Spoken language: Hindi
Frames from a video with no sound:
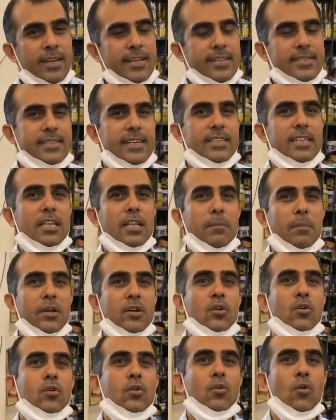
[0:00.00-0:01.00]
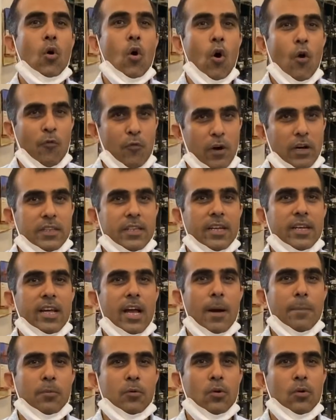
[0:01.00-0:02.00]
इसके साथ हम एक ऑफ़र दे रहे हैं
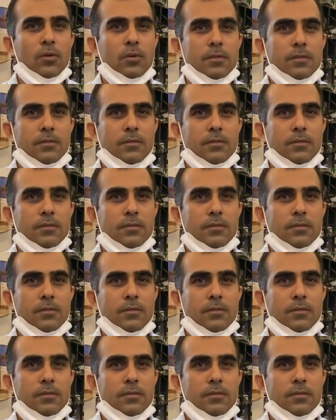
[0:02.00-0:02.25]
आपको